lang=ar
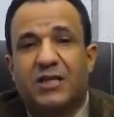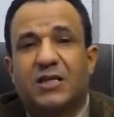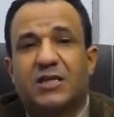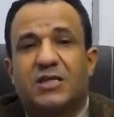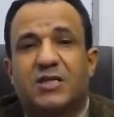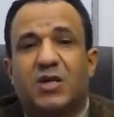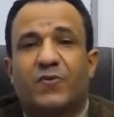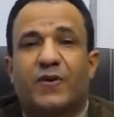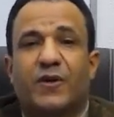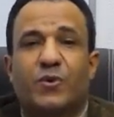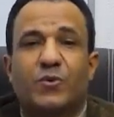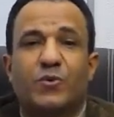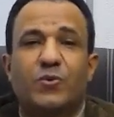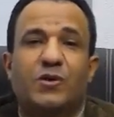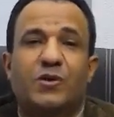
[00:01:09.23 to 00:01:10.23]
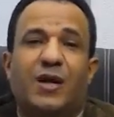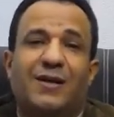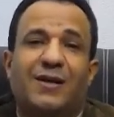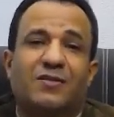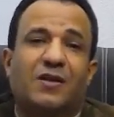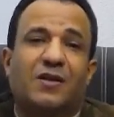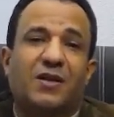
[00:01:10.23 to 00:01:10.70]
سوف يكون
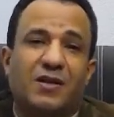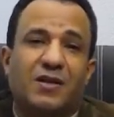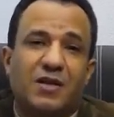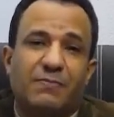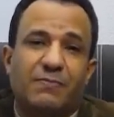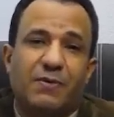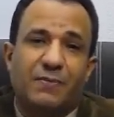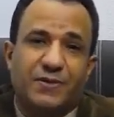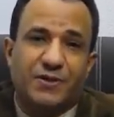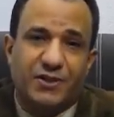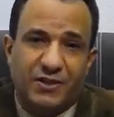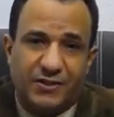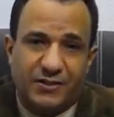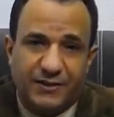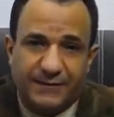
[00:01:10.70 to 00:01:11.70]
عن طريق البابل شيت